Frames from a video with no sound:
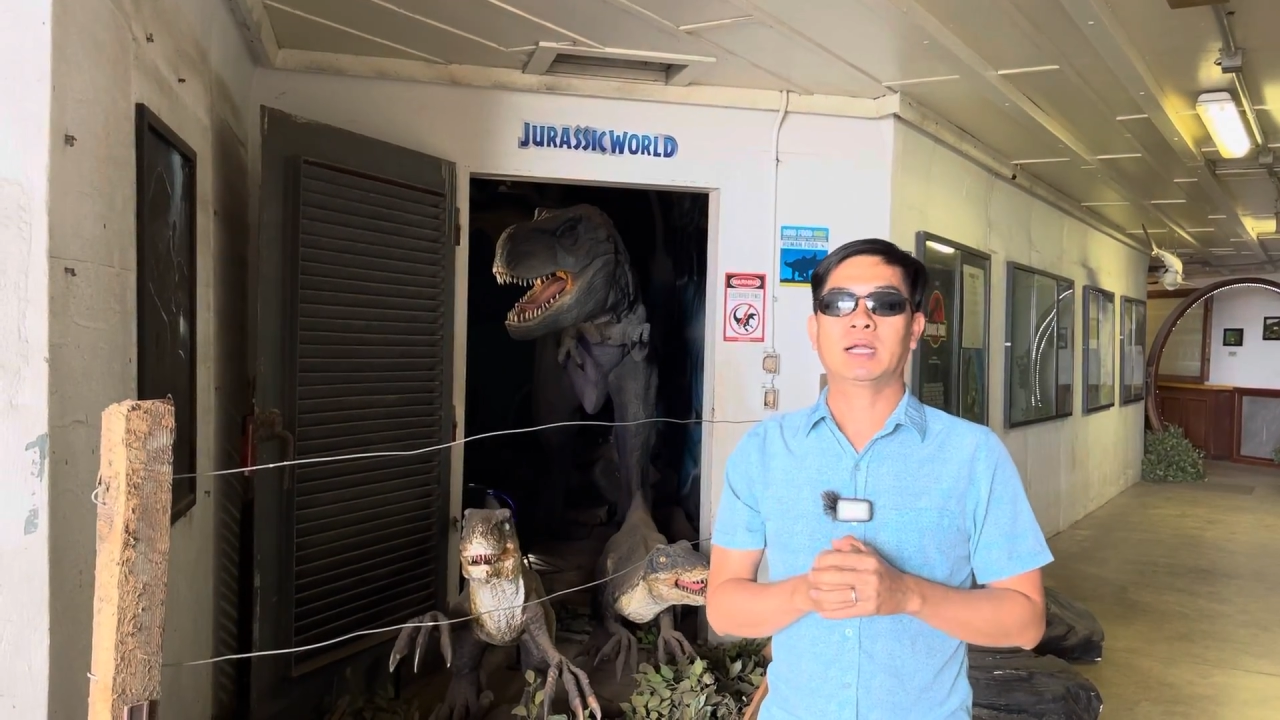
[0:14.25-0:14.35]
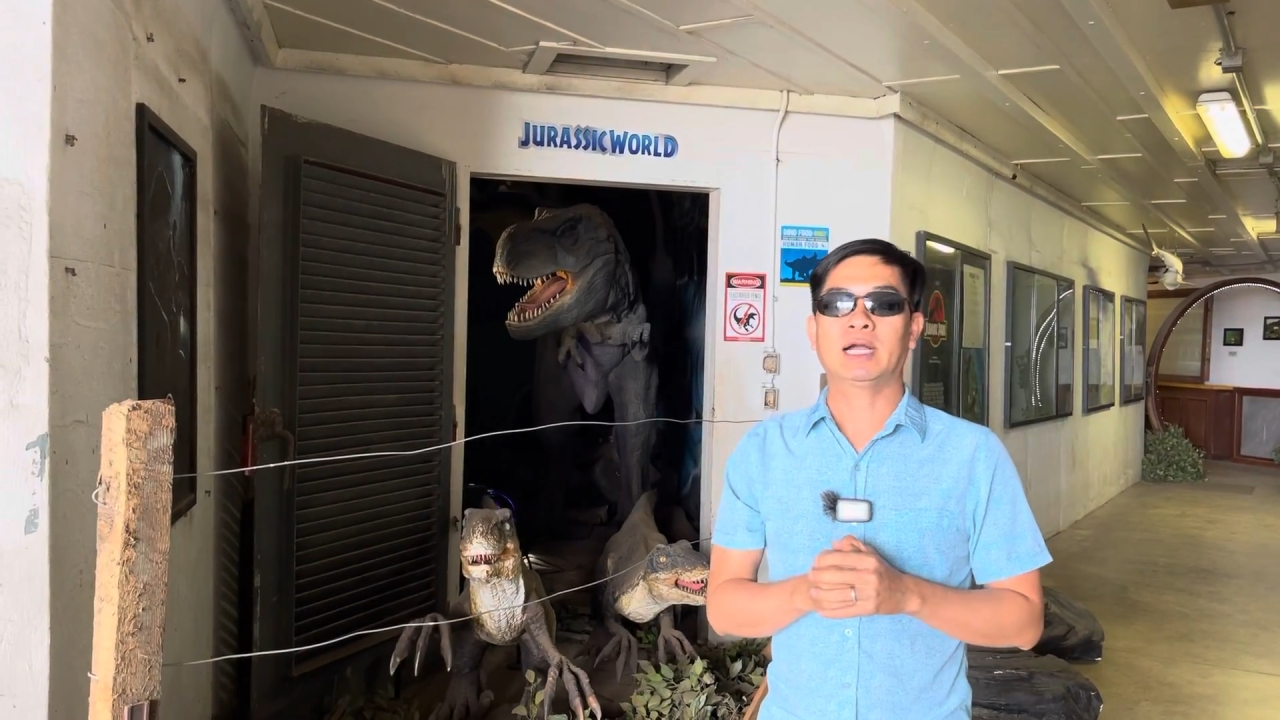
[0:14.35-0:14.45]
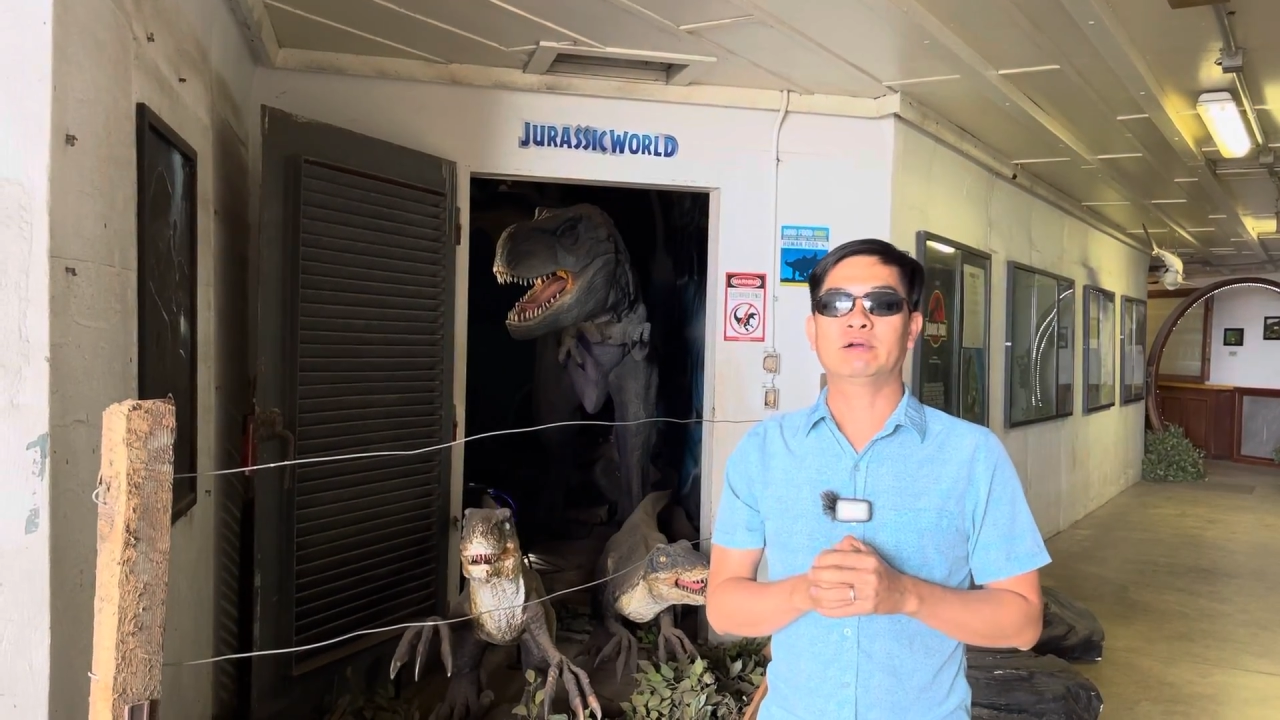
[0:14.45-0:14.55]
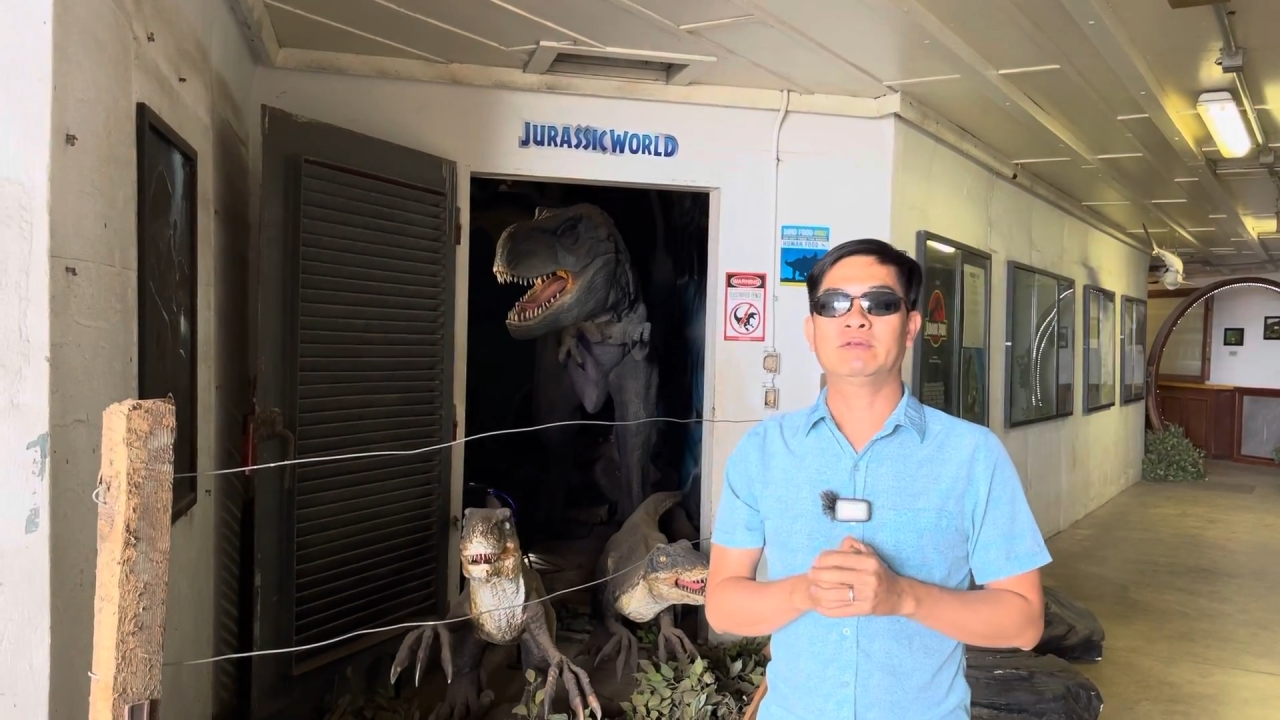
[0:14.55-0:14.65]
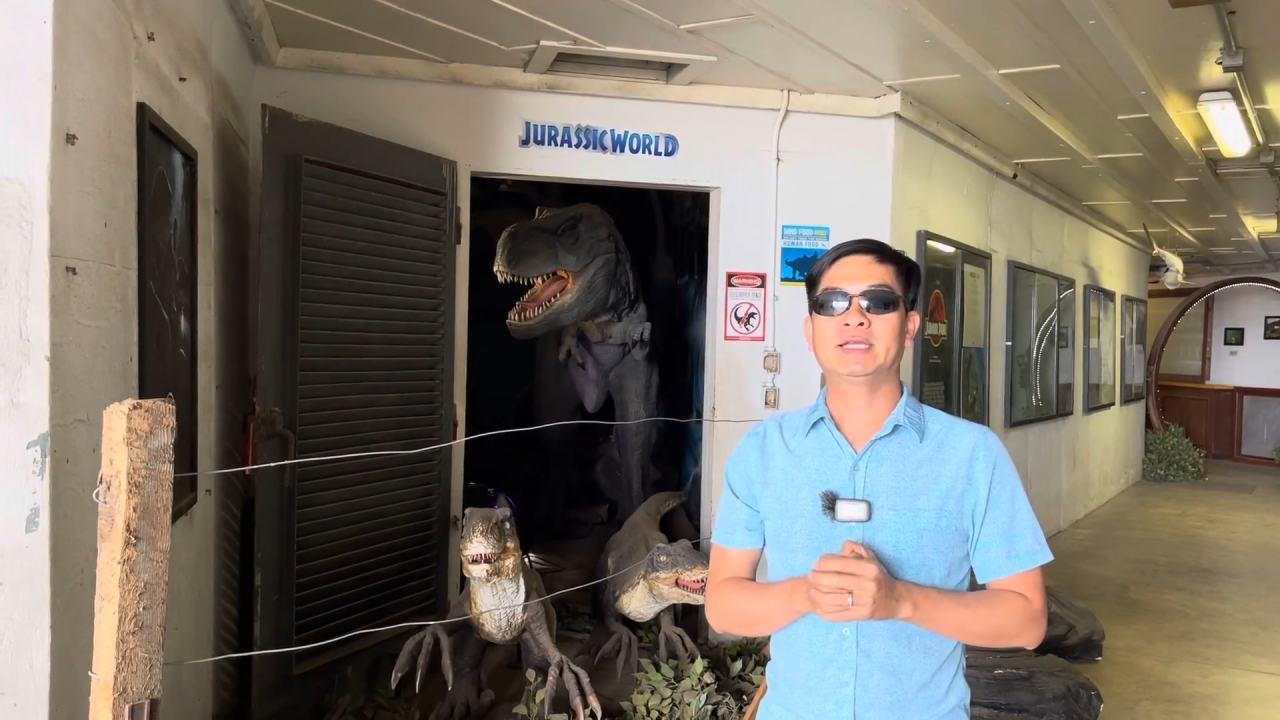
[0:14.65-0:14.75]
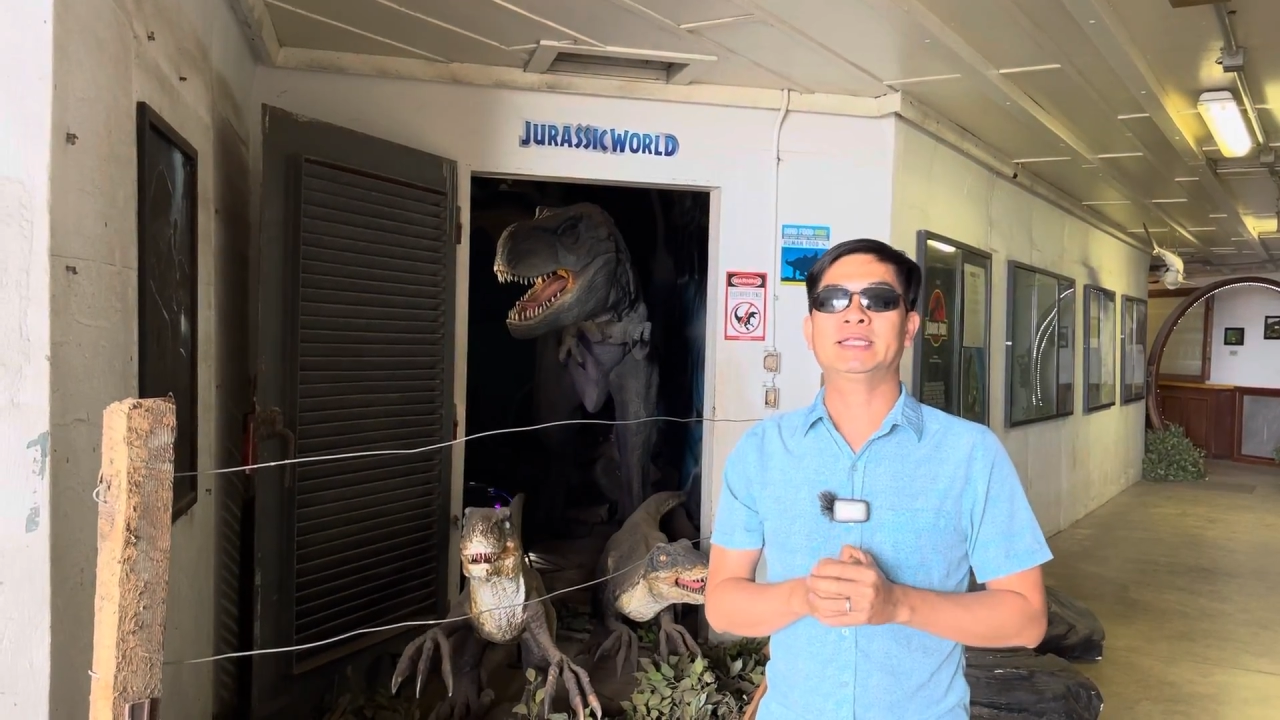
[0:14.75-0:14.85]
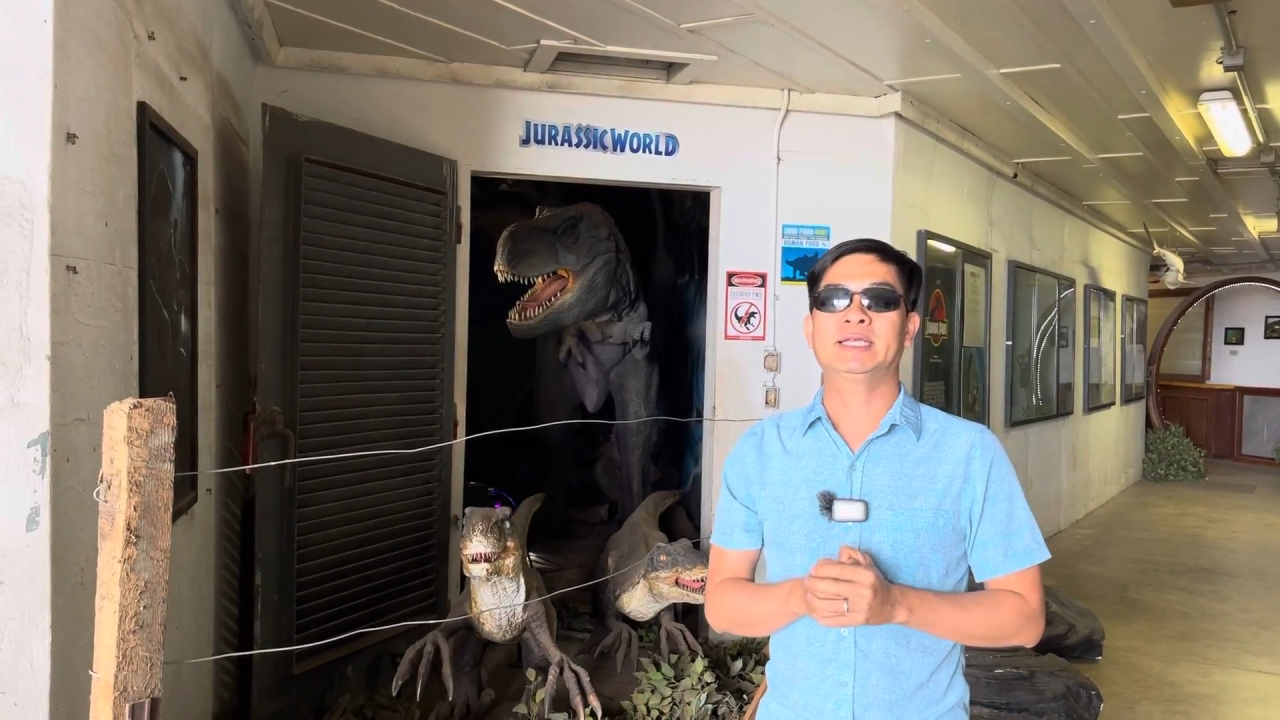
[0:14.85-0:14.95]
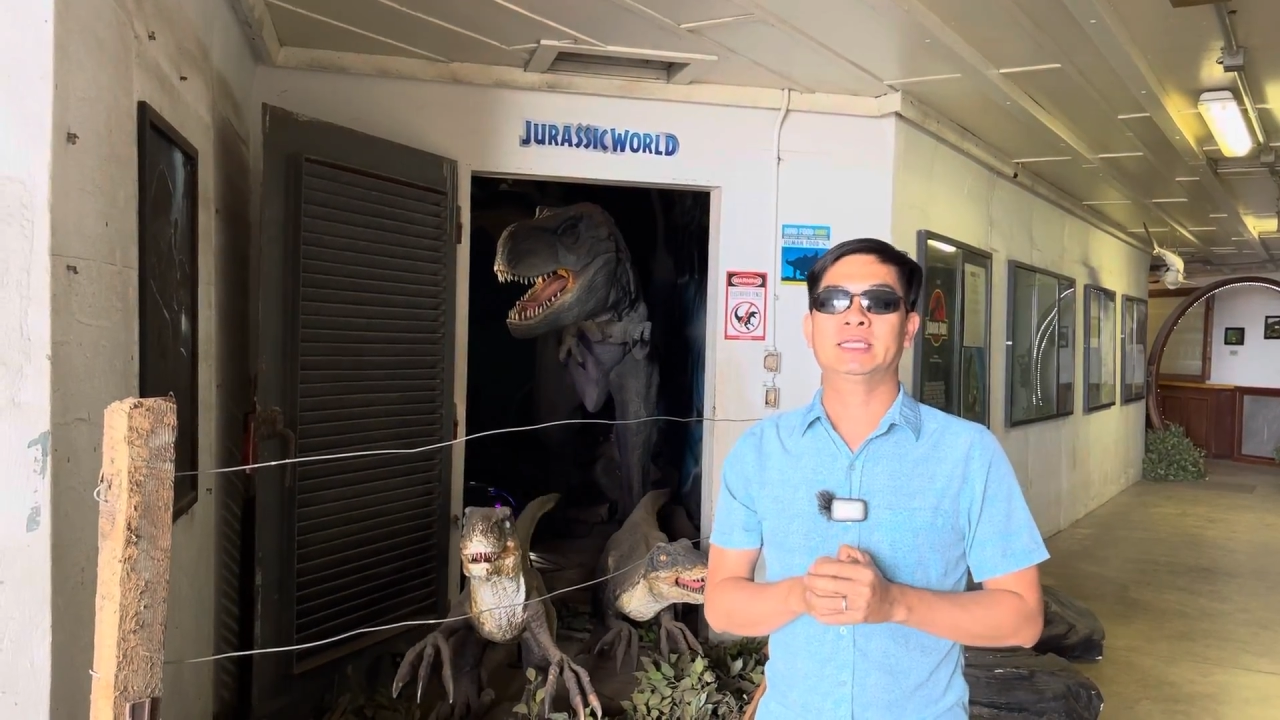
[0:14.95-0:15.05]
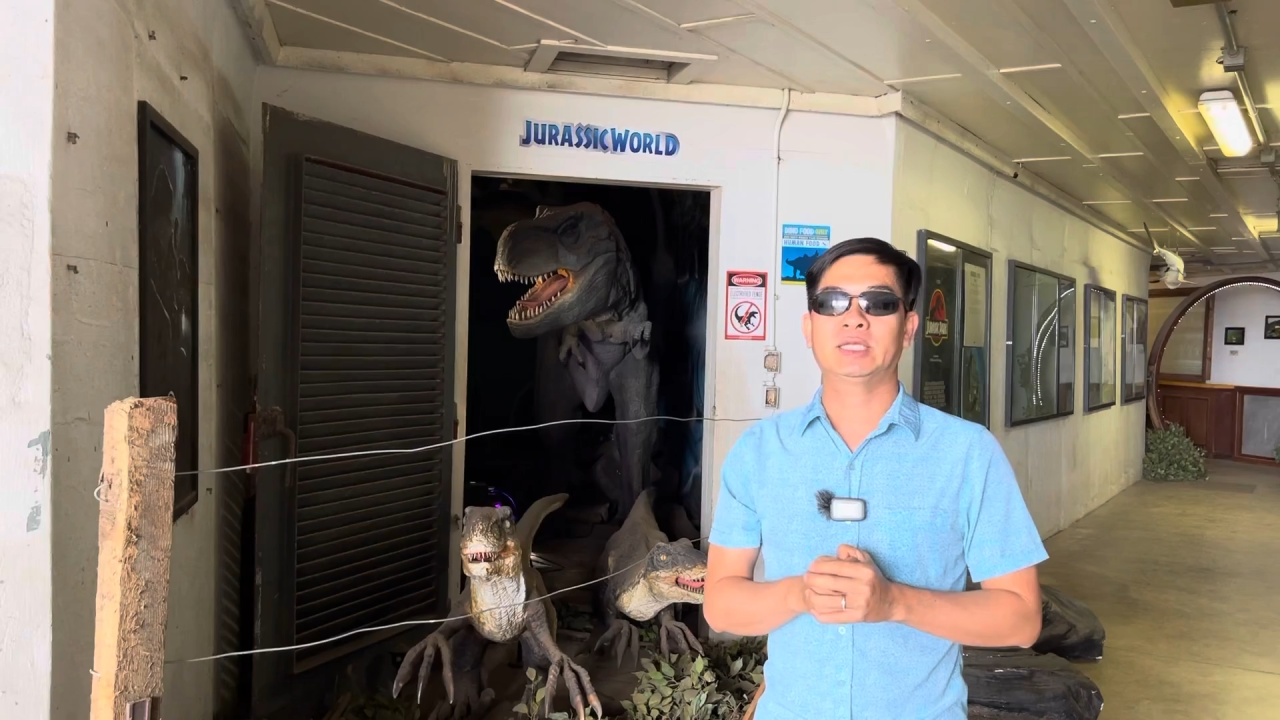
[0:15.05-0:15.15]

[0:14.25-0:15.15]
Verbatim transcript: cần vay tiền